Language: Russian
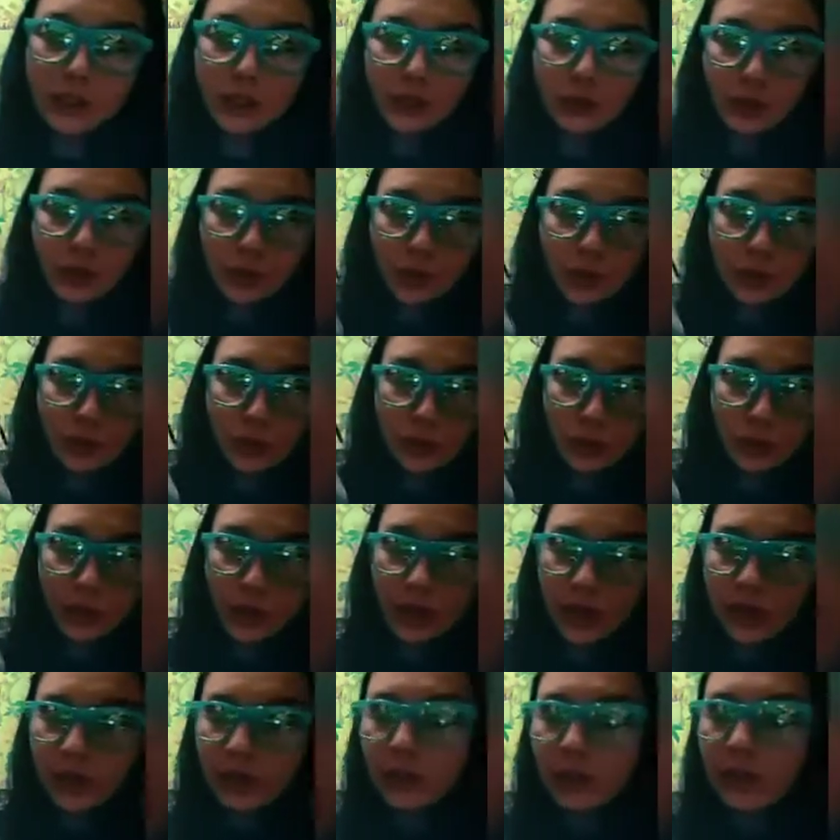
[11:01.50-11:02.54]
чехол в
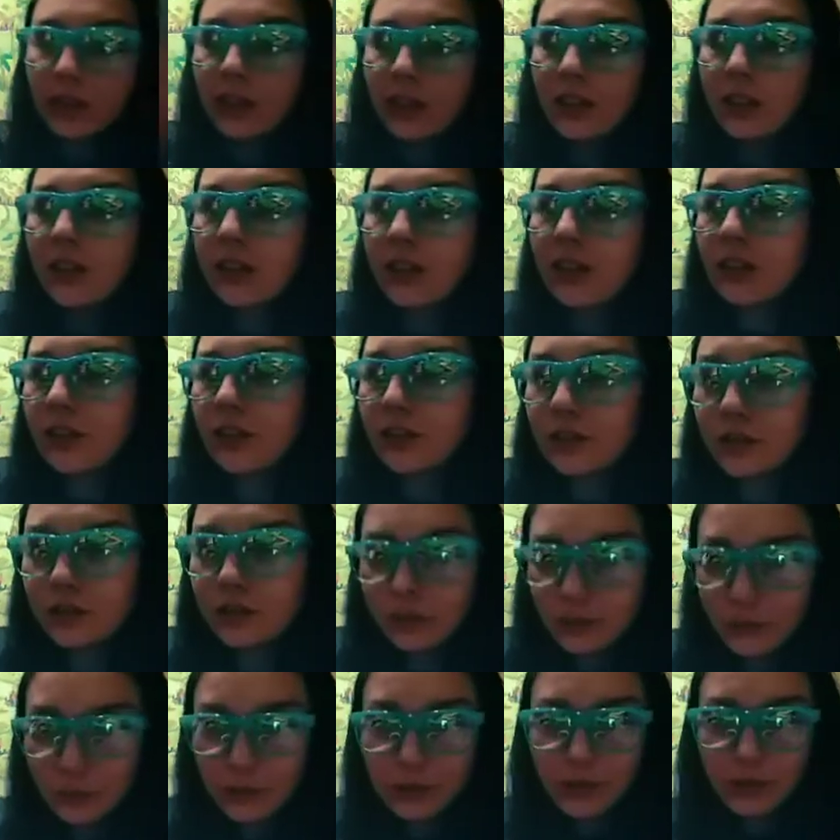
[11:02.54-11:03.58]
руках,
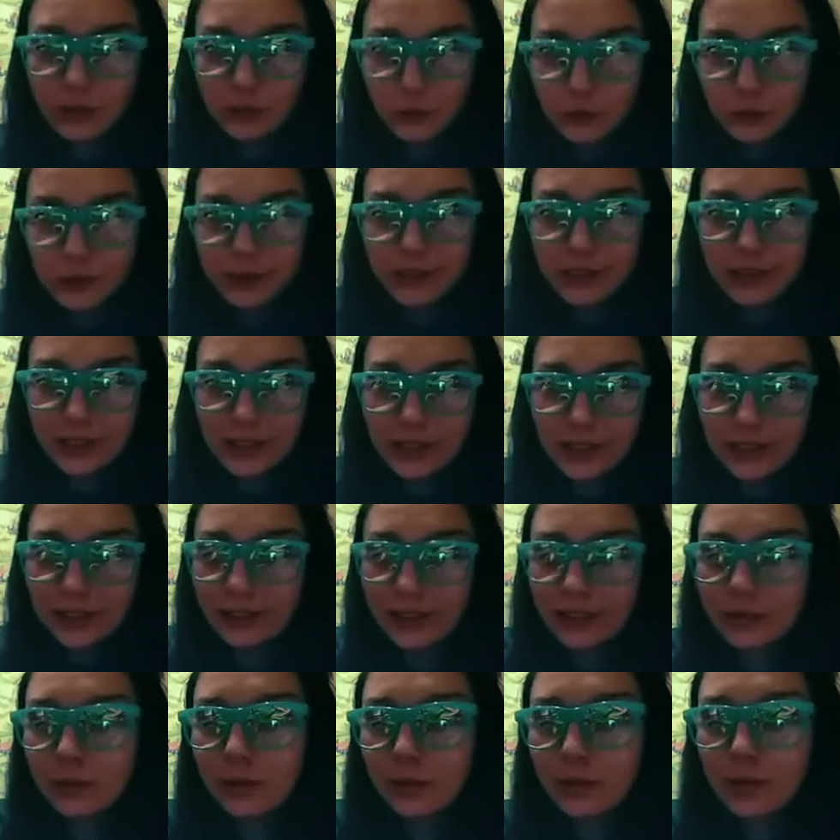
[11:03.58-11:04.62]
у самой
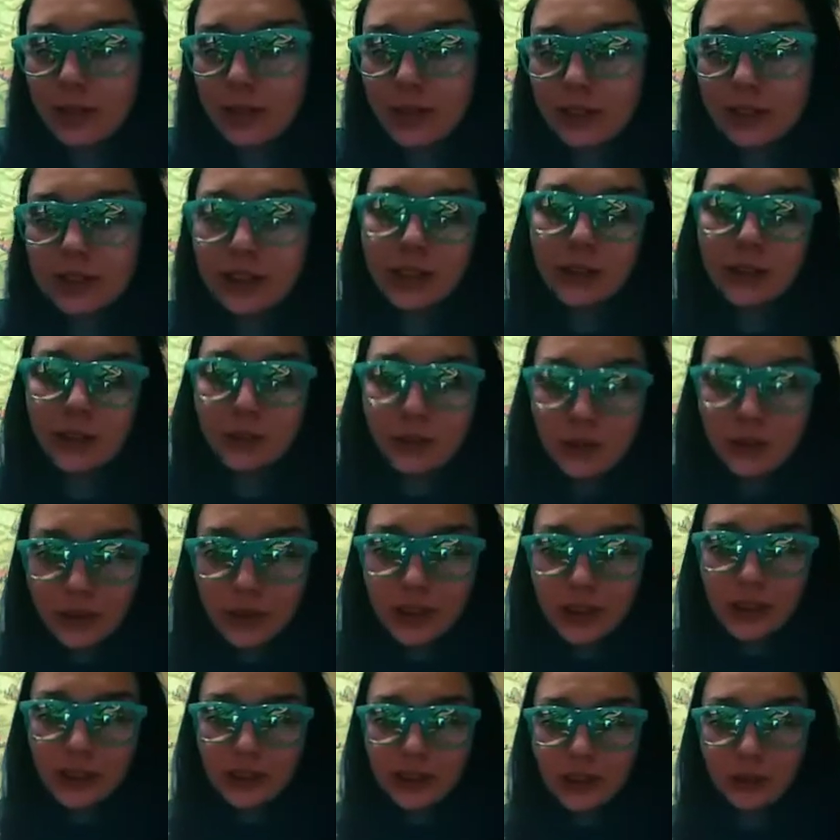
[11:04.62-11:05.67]
сигарета в руках, телефон
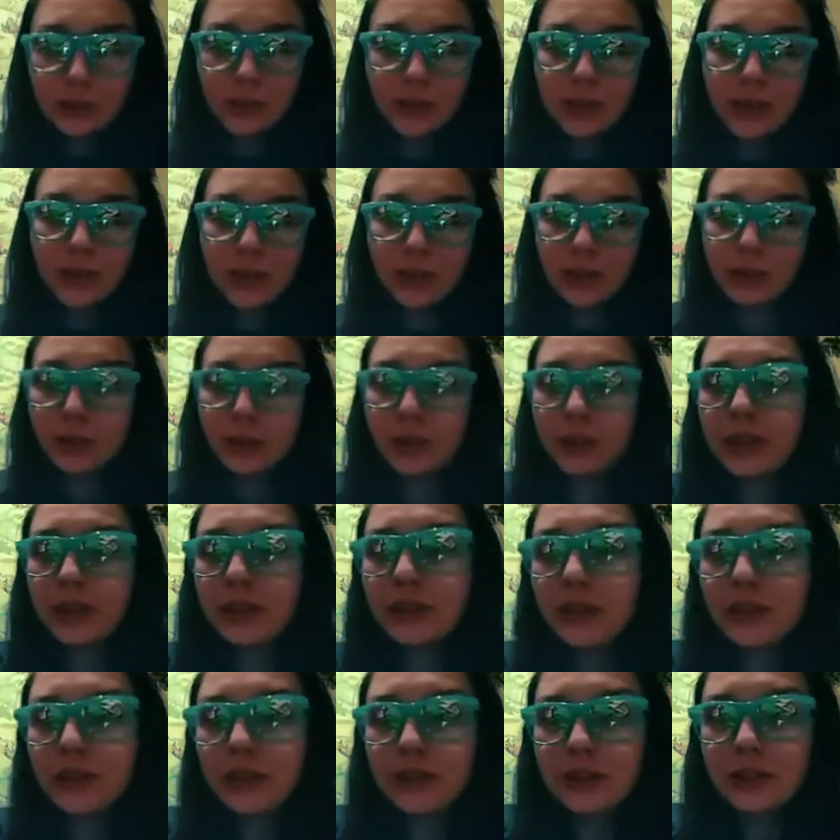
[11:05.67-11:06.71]
как-то пытаюсь
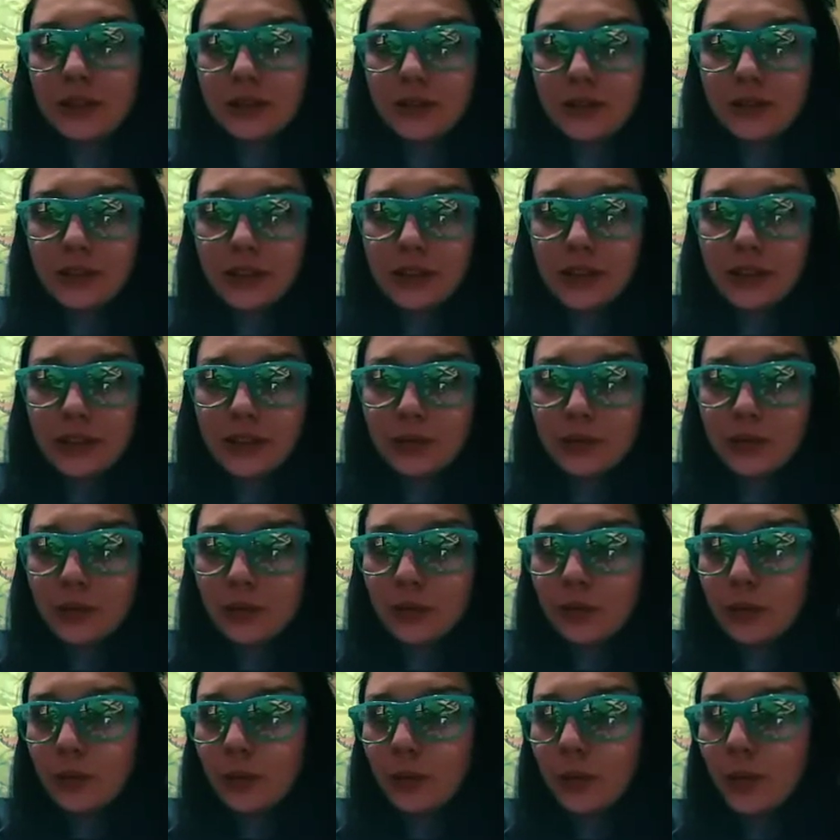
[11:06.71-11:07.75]
положить в этот в
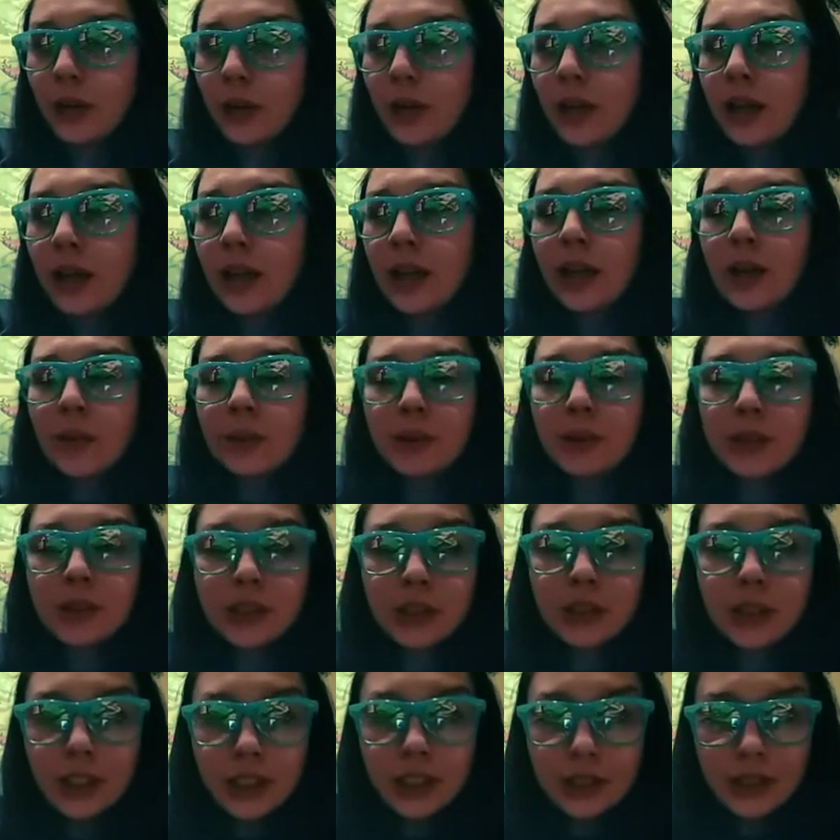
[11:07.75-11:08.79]
сумку,
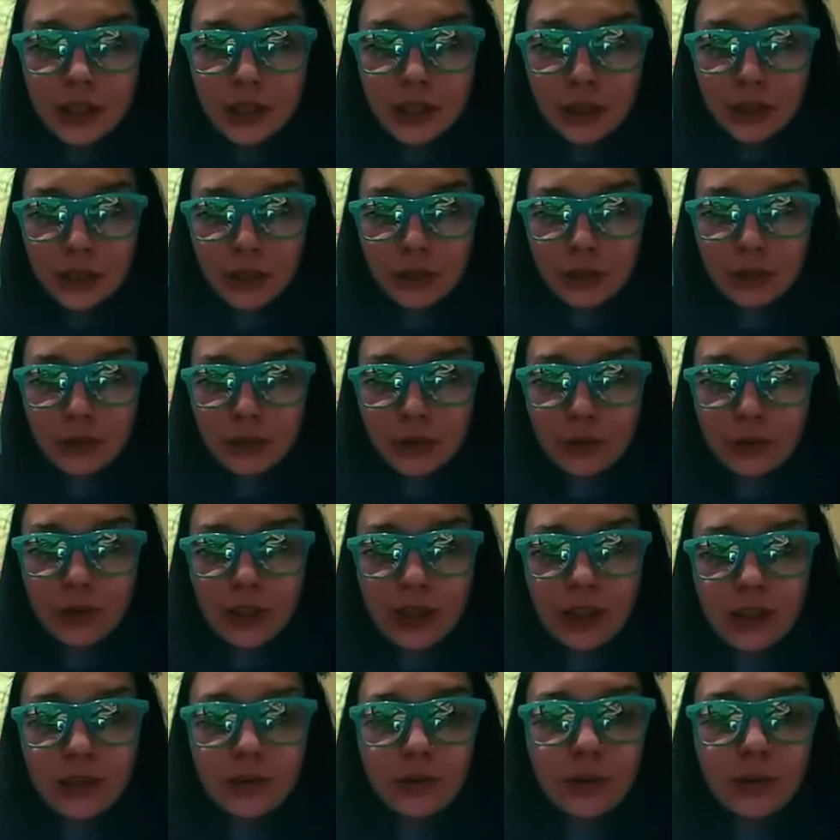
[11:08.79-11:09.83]
перчатки еще в
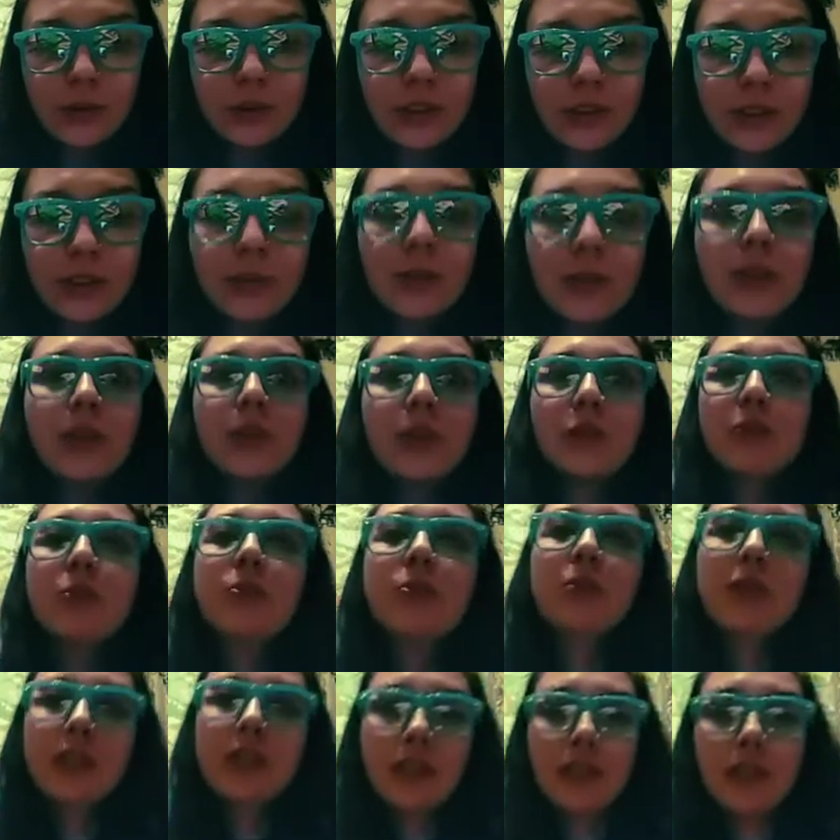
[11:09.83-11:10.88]
руках, вот. И мне еще
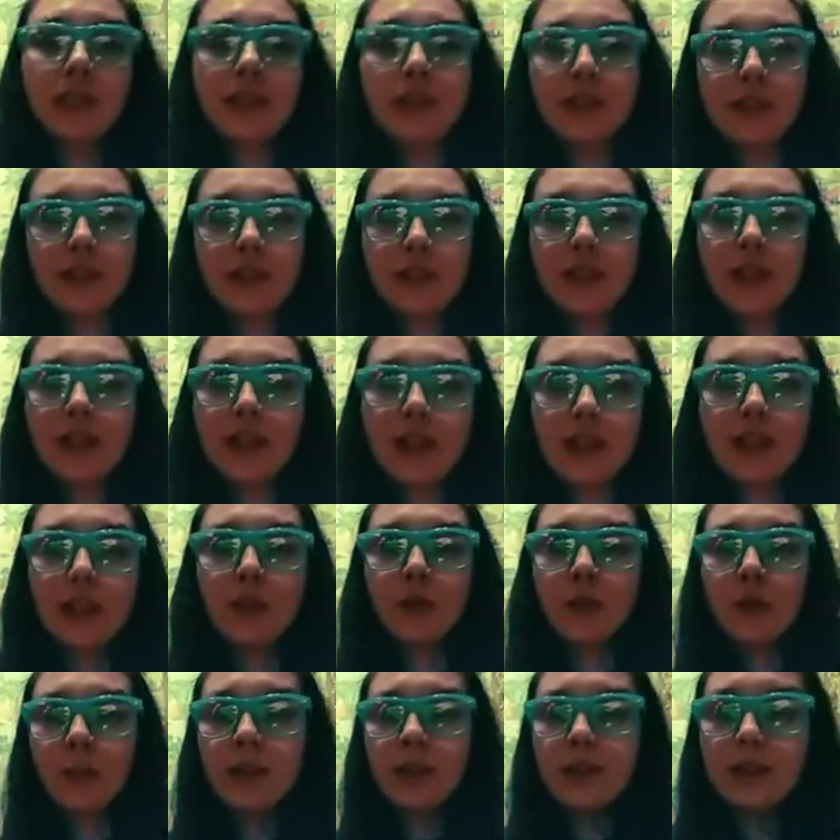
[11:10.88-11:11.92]
вот это не хватало
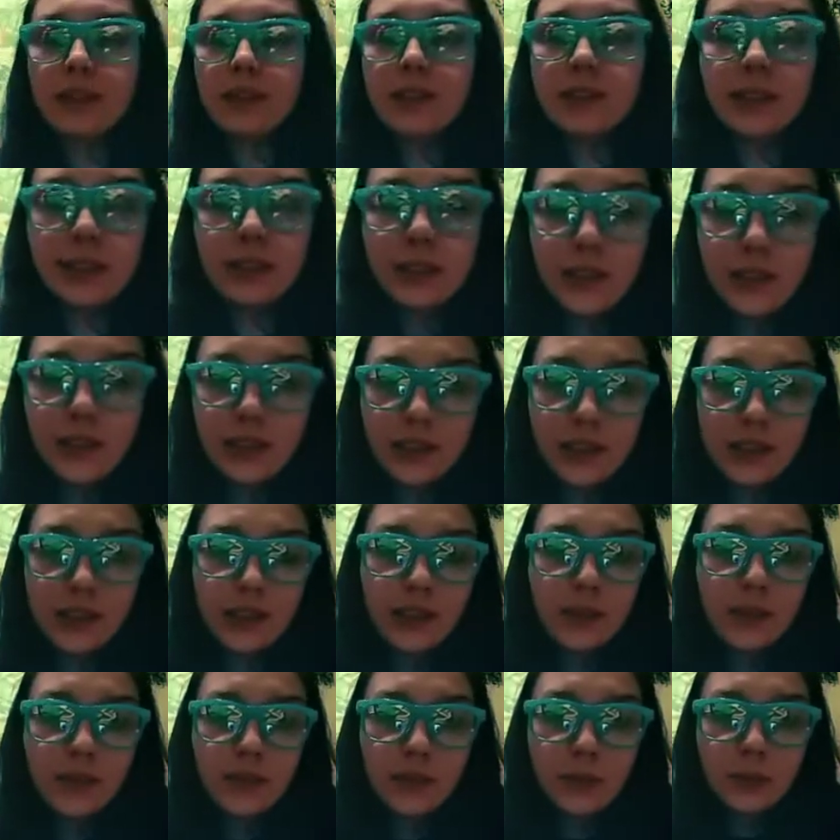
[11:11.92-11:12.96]
колупаться стоять,
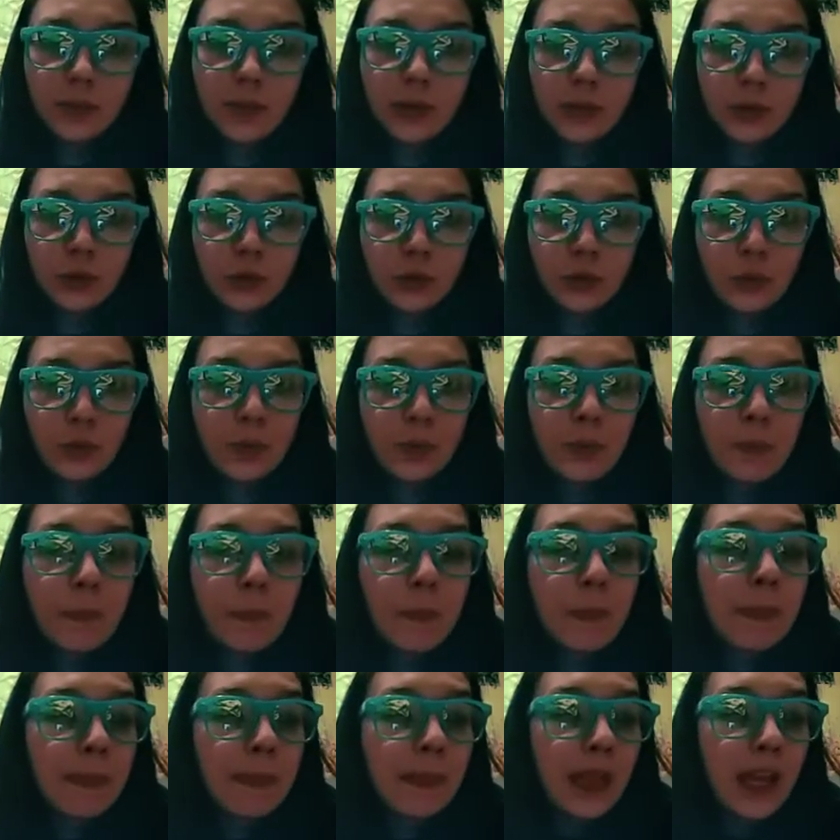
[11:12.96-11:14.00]
открывать пачку.
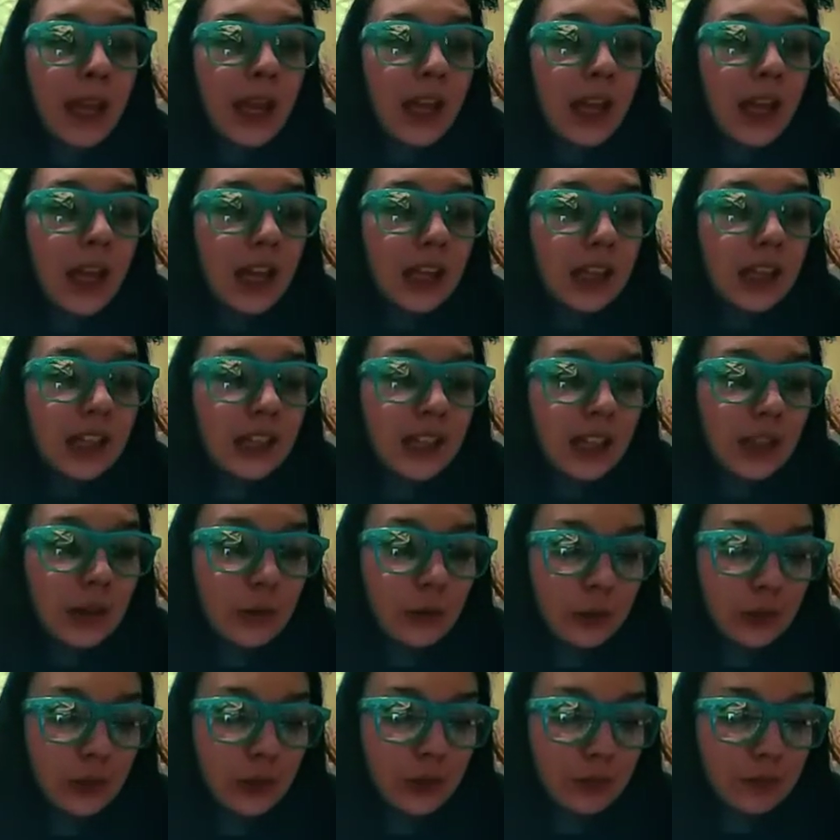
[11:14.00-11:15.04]
И,
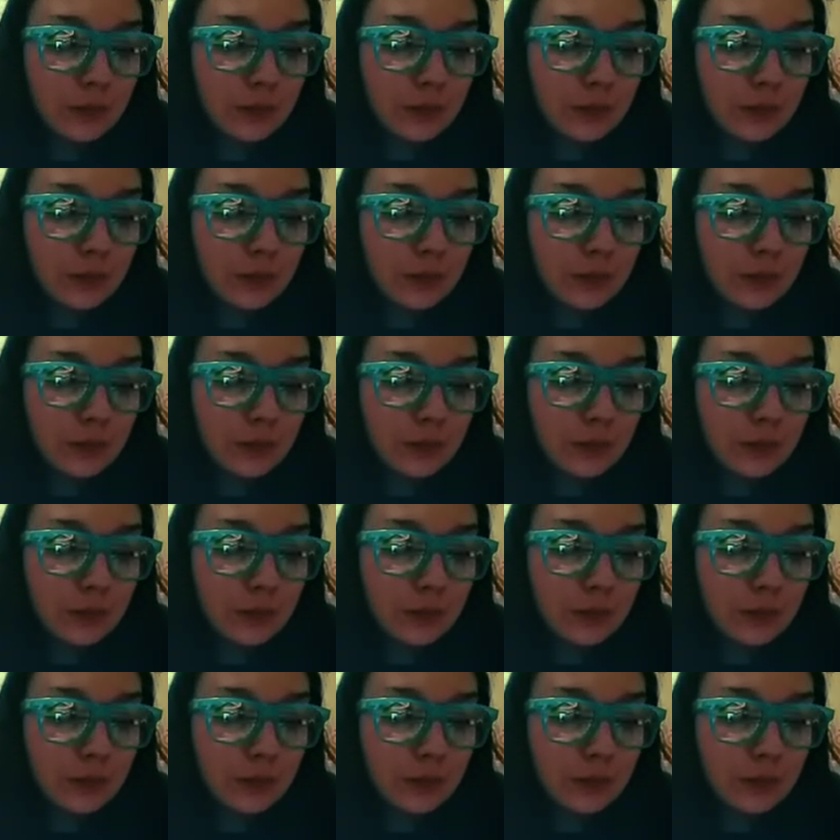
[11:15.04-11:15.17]
короче,